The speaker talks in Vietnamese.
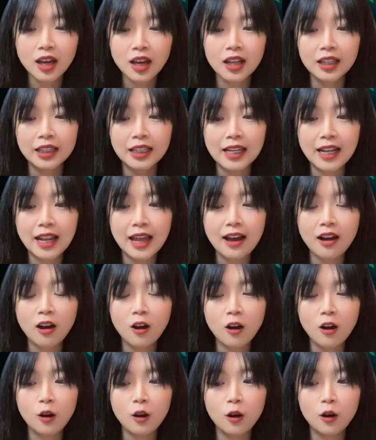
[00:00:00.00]
thế là
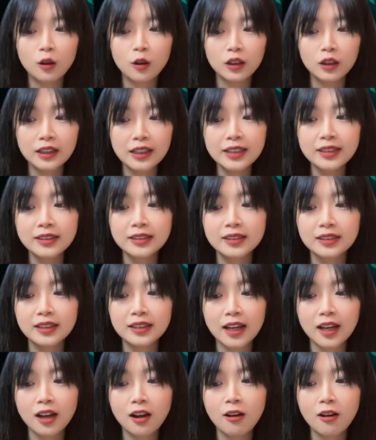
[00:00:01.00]
họ list
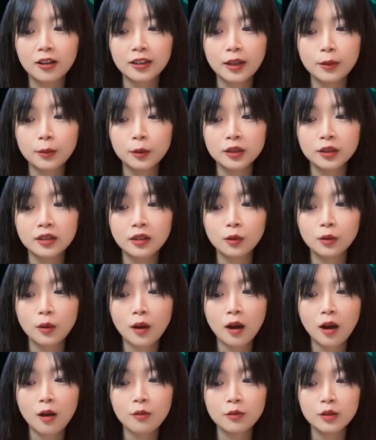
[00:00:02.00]
cái con imposter của
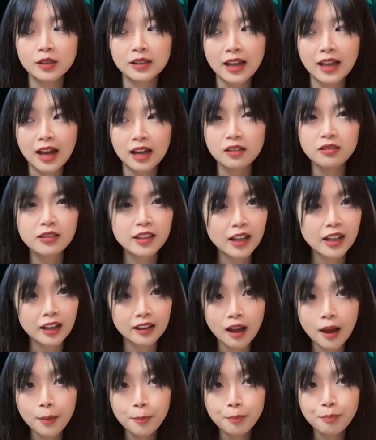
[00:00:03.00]
họ với giá cực kỳ là
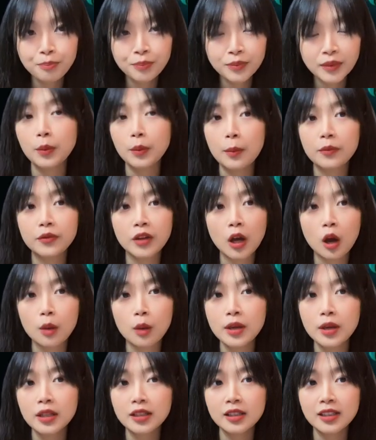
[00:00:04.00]
thấp vì họ
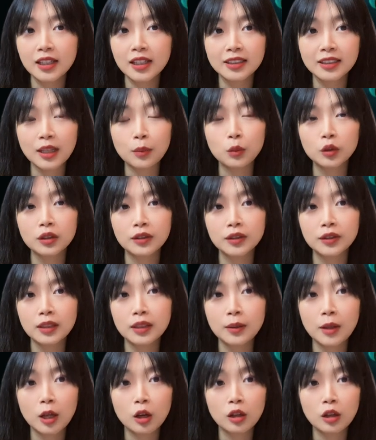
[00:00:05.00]
biết chắc chắn một trăm
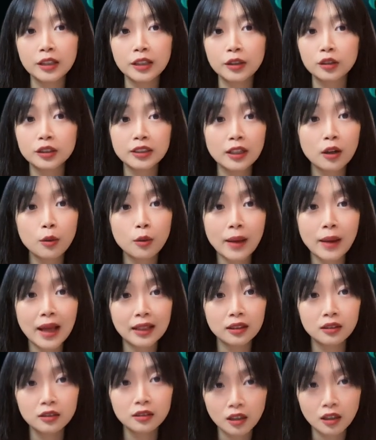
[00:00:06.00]
100% là con thì nó sẽ không
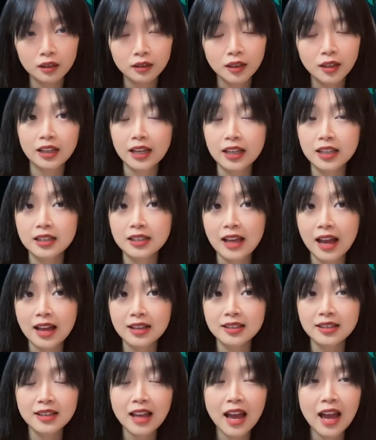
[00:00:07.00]
bán được cái
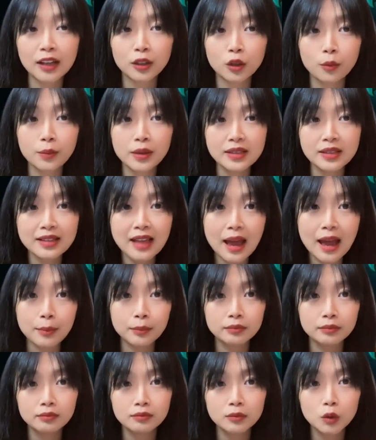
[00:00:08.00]
giá sàn nó bị giảm
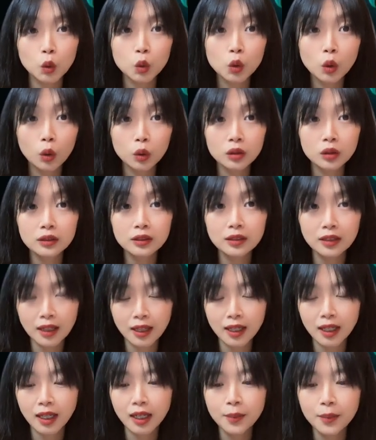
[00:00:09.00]
đột ngột như
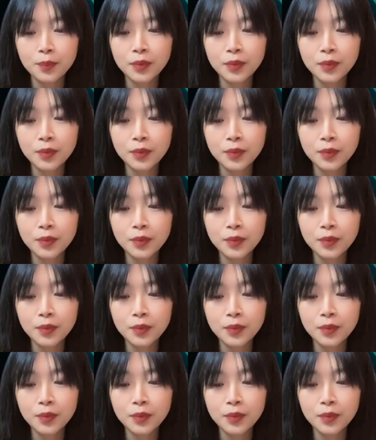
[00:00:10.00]
thế